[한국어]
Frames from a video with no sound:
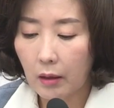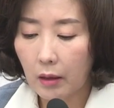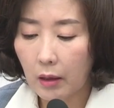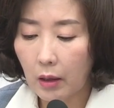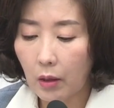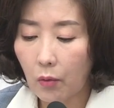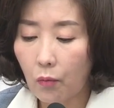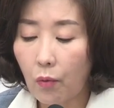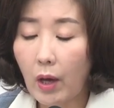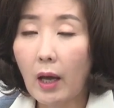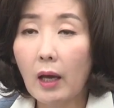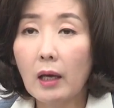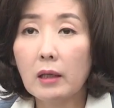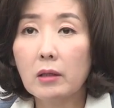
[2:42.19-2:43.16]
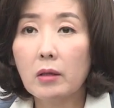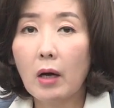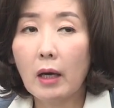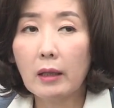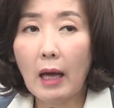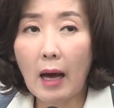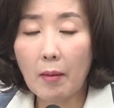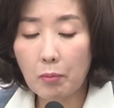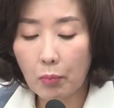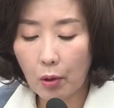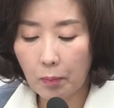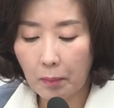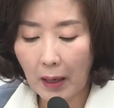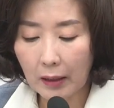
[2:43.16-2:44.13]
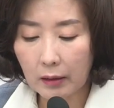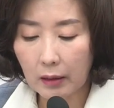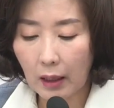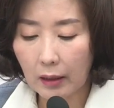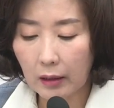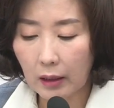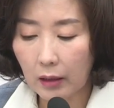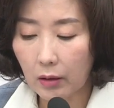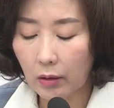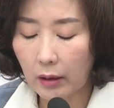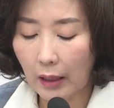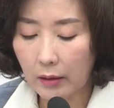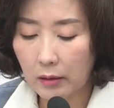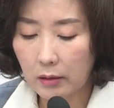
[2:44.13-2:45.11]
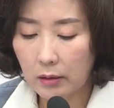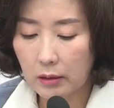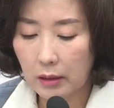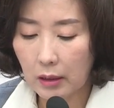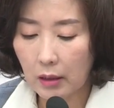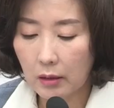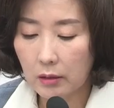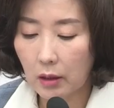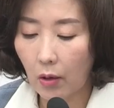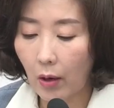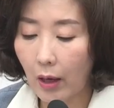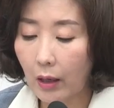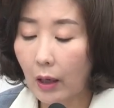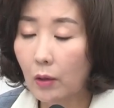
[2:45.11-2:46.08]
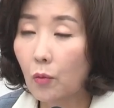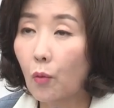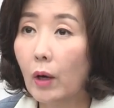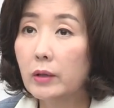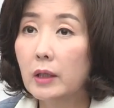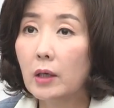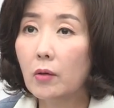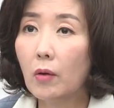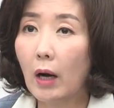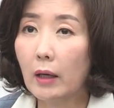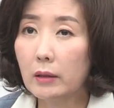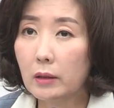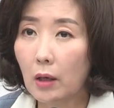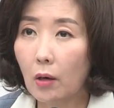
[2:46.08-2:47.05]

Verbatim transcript: 이 왜 이러한 안보 파탄이 일어났는지 정확한 원인과